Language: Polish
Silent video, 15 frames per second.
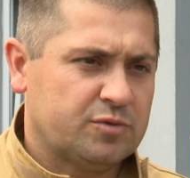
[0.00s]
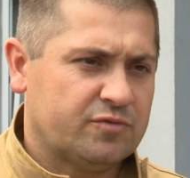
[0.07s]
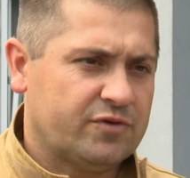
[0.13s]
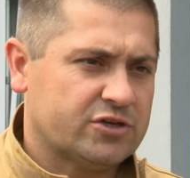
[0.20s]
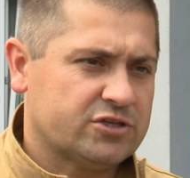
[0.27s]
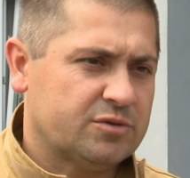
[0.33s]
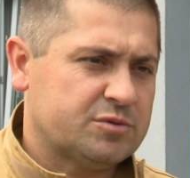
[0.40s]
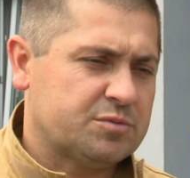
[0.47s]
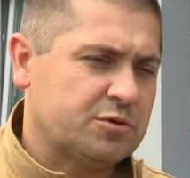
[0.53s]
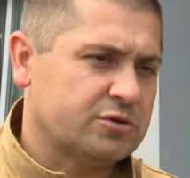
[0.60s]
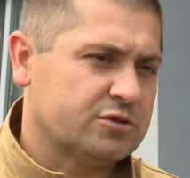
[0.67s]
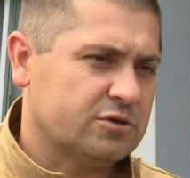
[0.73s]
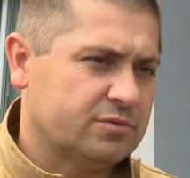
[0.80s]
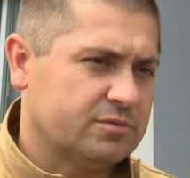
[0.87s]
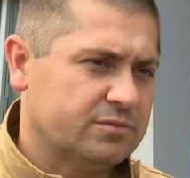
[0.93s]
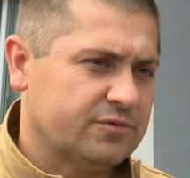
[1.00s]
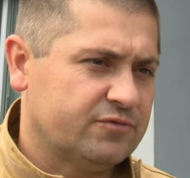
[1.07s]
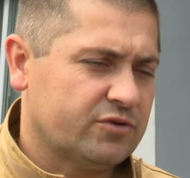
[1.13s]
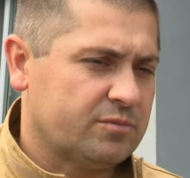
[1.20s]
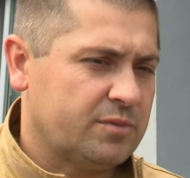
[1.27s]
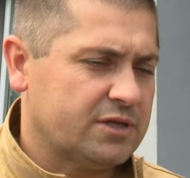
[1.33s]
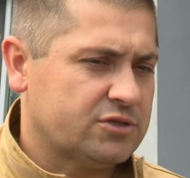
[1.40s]
poważnie brzmiącą
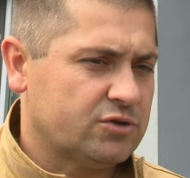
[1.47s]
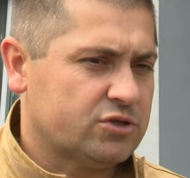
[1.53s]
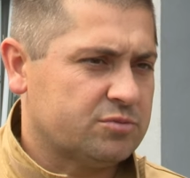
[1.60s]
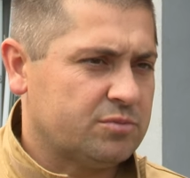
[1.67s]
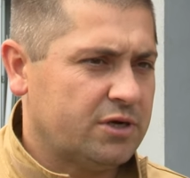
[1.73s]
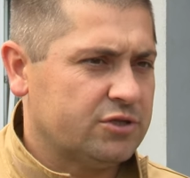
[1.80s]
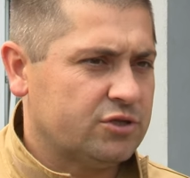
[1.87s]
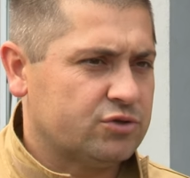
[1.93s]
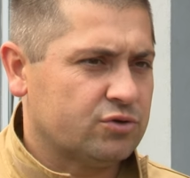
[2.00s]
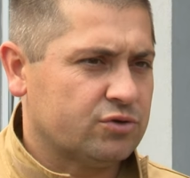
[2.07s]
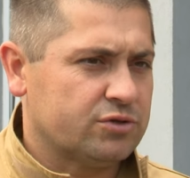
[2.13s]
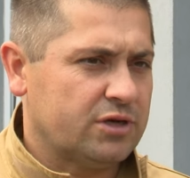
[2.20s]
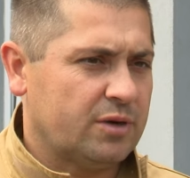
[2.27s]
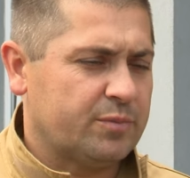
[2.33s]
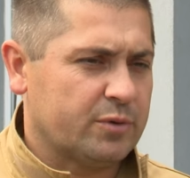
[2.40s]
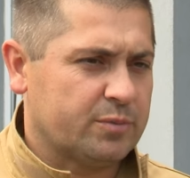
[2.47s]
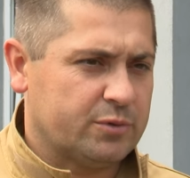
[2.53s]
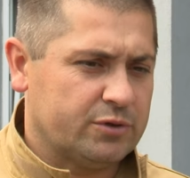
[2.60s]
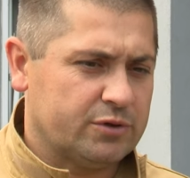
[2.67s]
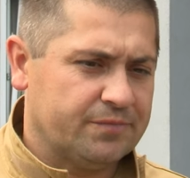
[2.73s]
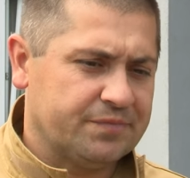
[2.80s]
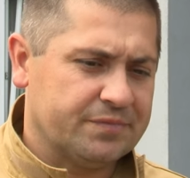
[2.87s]
informację otrzymali dyżurni a
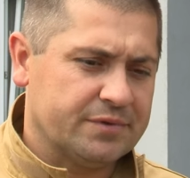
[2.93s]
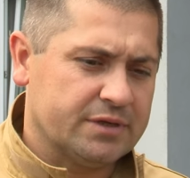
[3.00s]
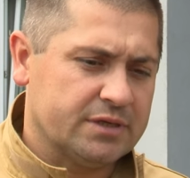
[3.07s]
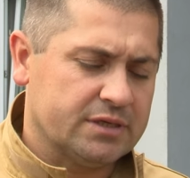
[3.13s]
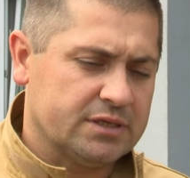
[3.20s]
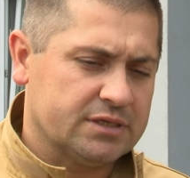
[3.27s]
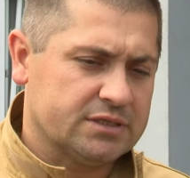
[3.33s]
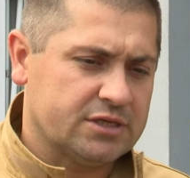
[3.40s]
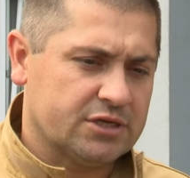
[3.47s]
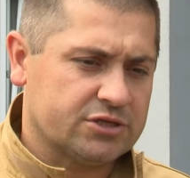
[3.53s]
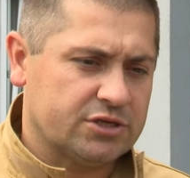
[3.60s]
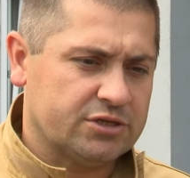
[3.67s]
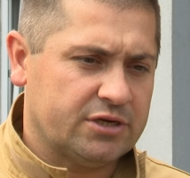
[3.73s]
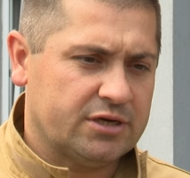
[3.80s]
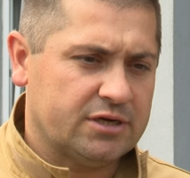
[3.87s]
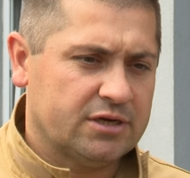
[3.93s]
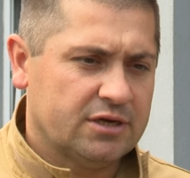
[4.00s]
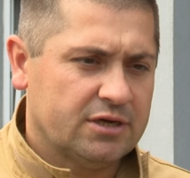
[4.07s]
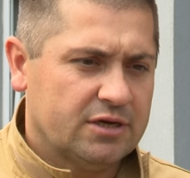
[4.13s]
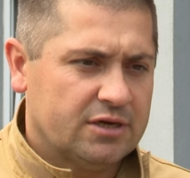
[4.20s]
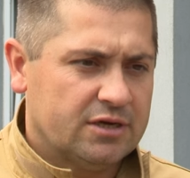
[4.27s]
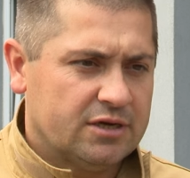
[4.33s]
propos mm, e, zdarzenia
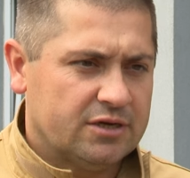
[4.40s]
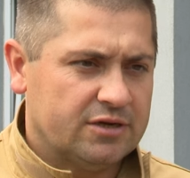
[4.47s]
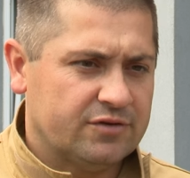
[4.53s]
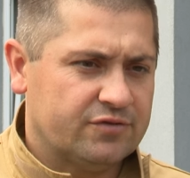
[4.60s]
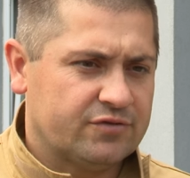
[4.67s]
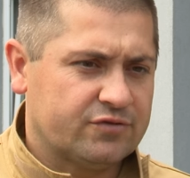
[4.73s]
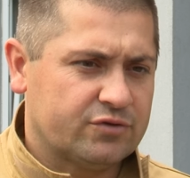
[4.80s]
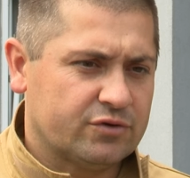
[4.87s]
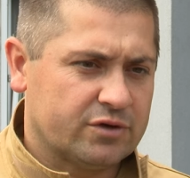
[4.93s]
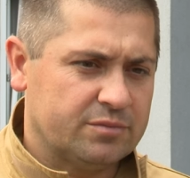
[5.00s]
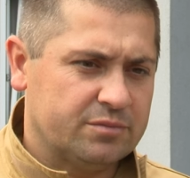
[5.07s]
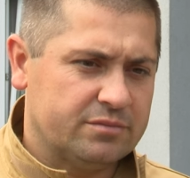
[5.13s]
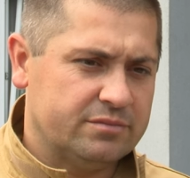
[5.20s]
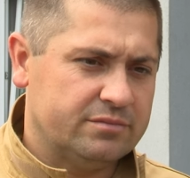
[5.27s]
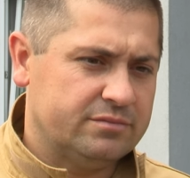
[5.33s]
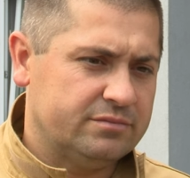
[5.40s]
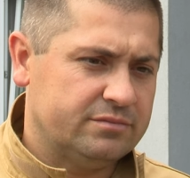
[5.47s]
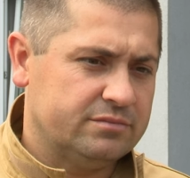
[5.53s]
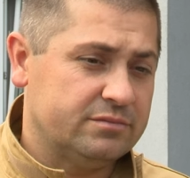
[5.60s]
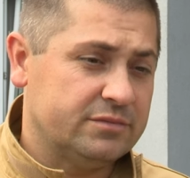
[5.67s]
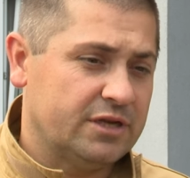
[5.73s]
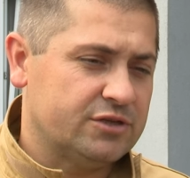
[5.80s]
e, w którym
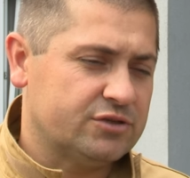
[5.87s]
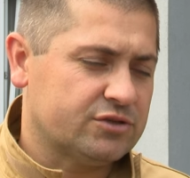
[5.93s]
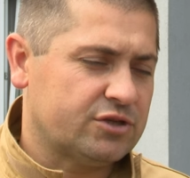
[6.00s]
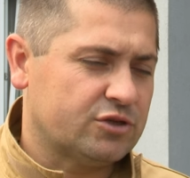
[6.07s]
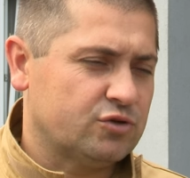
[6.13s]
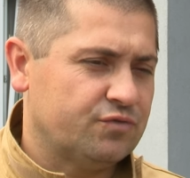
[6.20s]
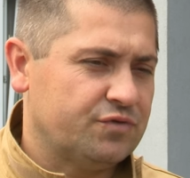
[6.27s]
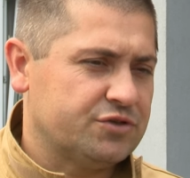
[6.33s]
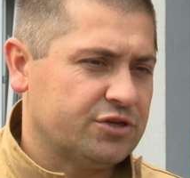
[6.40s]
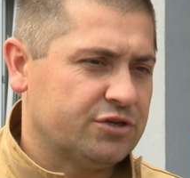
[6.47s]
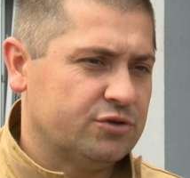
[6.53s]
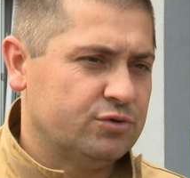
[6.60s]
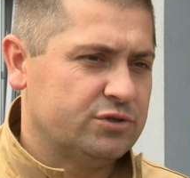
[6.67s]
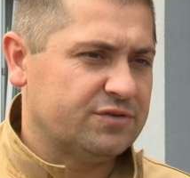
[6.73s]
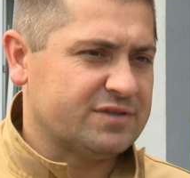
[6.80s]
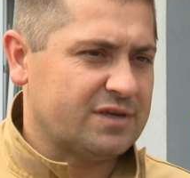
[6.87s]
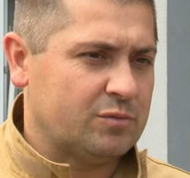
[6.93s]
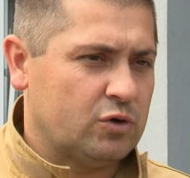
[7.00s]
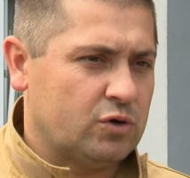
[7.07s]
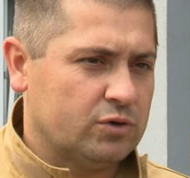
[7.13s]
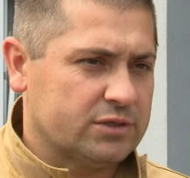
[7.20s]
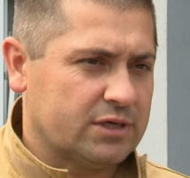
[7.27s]
mieli zostać uwięzieni ludzie w
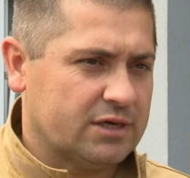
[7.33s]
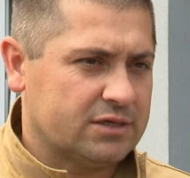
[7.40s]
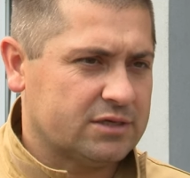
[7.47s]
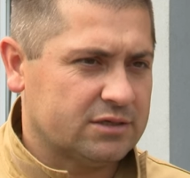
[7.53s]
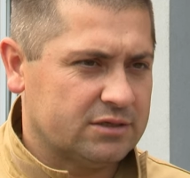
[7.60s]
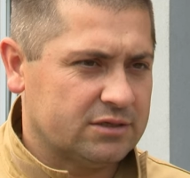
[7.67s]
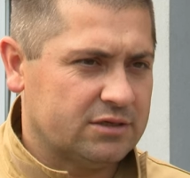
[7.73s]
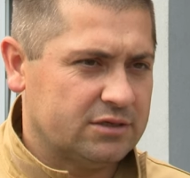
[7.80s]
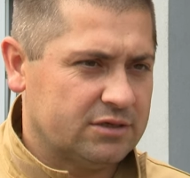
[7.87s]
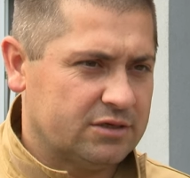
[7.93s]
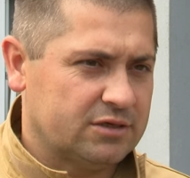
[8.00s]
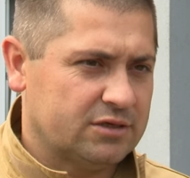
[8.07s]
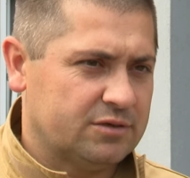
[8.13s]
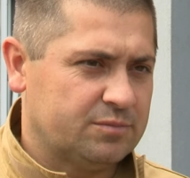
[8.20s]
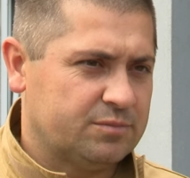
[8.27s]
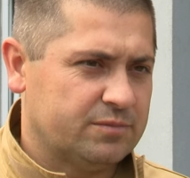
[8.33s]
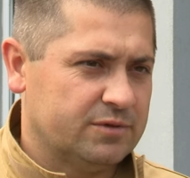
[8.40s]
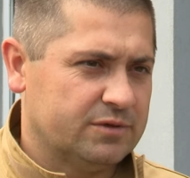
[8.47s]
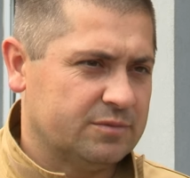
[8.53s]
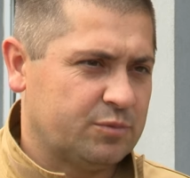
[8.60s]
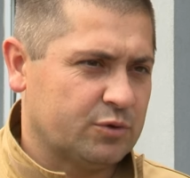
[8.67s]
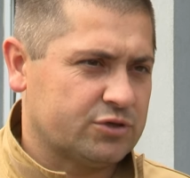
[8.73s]
samochodach e,
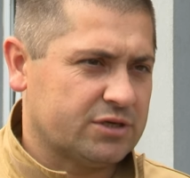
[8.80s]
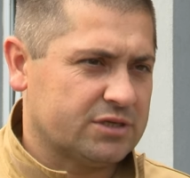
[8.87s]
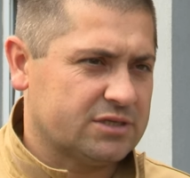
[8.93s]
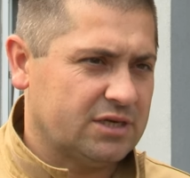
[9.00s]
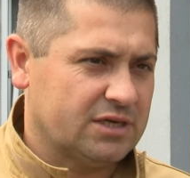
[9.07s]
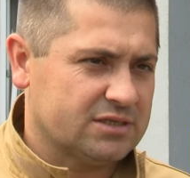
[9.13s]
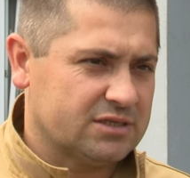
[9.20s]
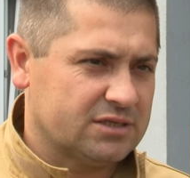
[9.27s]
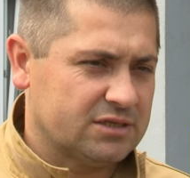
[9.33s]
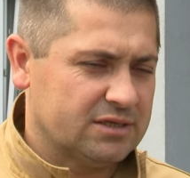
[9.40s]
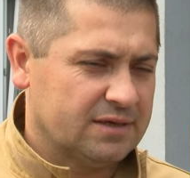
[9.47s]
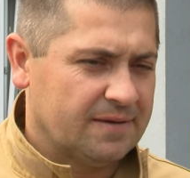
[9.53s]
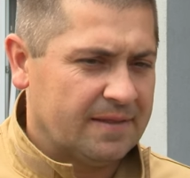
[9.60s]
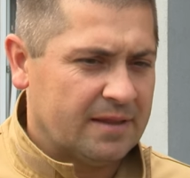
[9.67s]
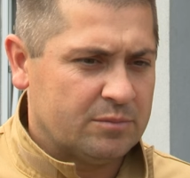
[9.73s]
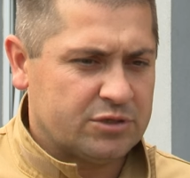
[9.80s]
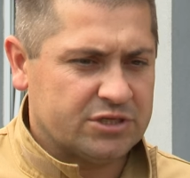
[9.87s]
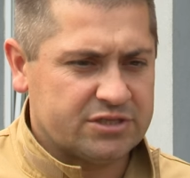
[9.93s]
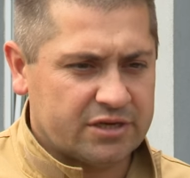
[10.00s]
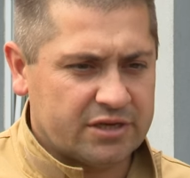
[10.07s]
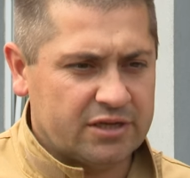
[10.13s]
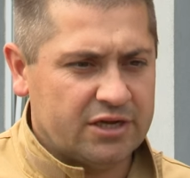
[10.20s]
podczas jazdy
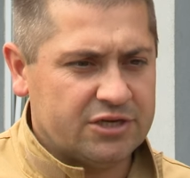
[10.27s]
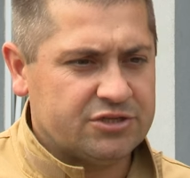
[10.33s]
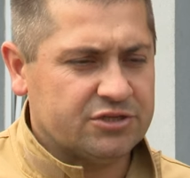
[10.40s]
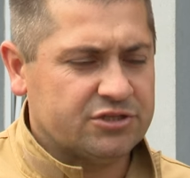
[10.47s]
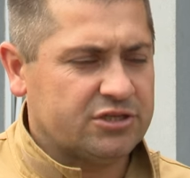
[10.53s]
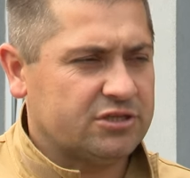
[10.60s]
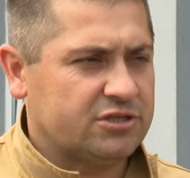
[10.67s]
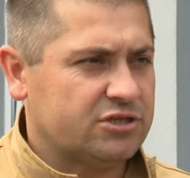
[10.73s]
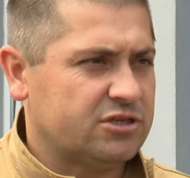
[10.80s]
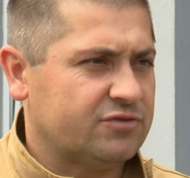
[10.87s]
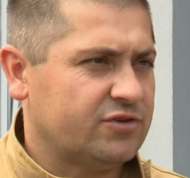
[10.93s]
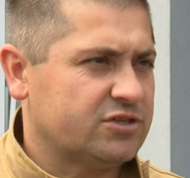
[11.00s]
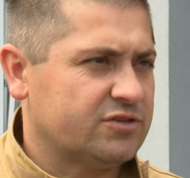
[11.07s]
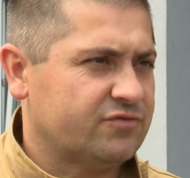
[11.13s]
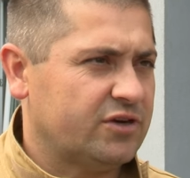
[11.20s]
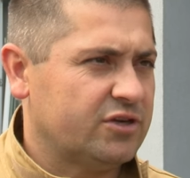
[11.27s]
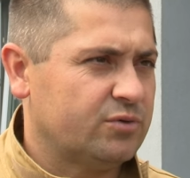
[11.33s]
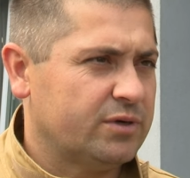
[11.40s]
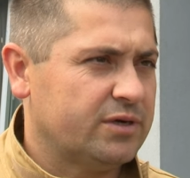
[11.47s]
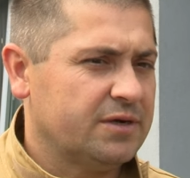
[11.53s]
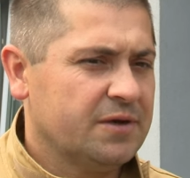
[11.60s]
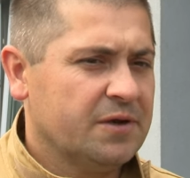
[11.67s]
przez teren leśny, gdzie drzewa się
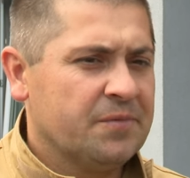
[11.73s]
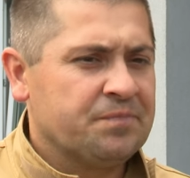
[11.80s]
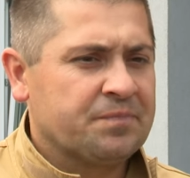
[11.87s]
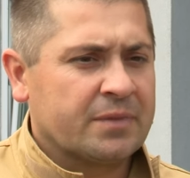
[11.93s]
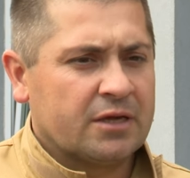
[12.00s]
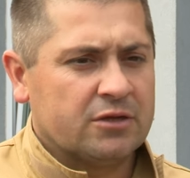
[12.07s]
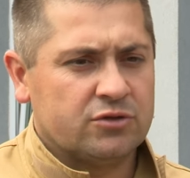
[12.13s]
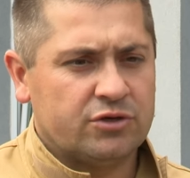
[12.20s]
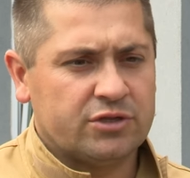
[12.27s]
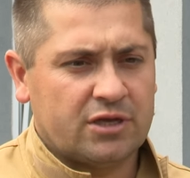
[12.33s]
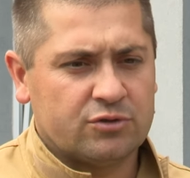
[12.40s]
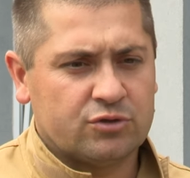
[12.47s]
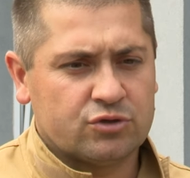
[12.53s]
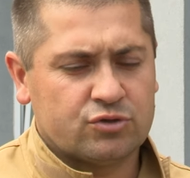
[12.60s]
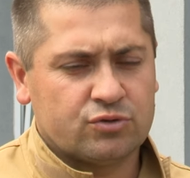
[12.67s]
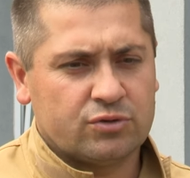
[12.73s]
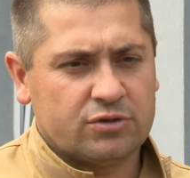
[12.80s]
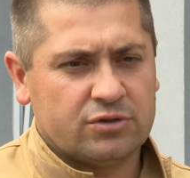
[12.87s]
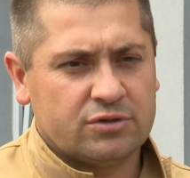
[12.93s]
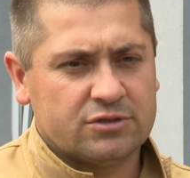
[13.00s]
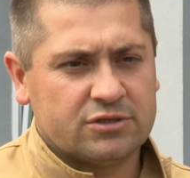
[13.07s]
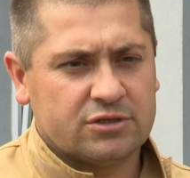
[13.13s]
waliły. No i tam
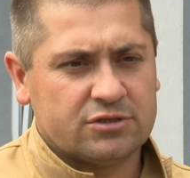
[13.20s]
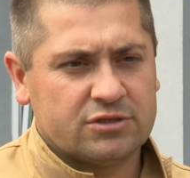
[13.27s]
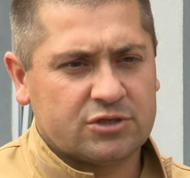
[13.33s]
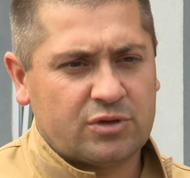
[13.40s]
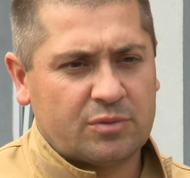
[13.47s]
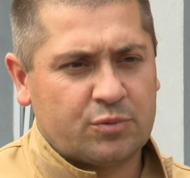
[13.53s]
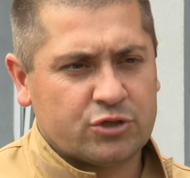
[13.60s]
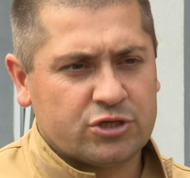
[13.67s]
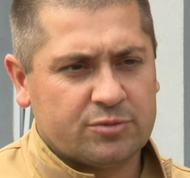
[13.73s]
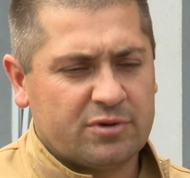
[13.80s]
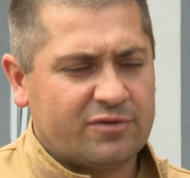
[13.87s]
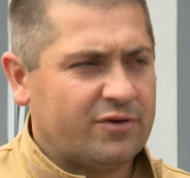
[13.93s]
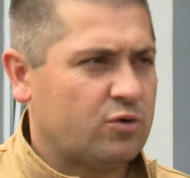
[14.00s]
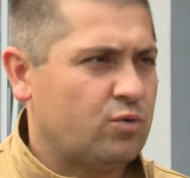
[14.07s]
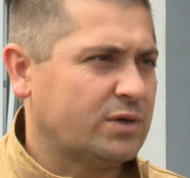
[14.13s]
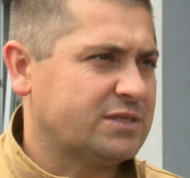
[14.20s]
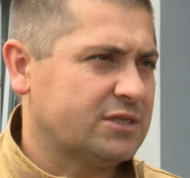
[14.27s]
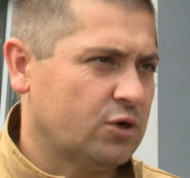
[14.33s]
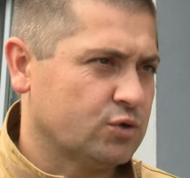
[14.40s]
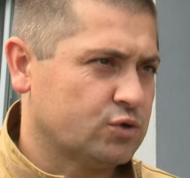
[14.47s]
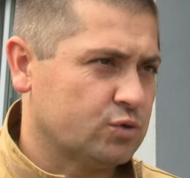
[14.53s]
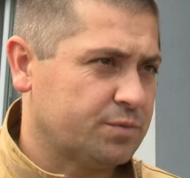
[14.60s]
doszło, zaszła potrzeba ewakuacji
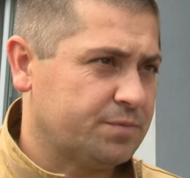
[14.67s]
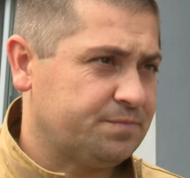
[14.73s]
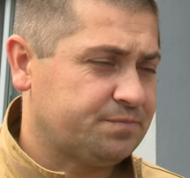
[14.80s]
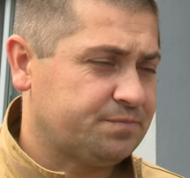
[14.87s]
osób.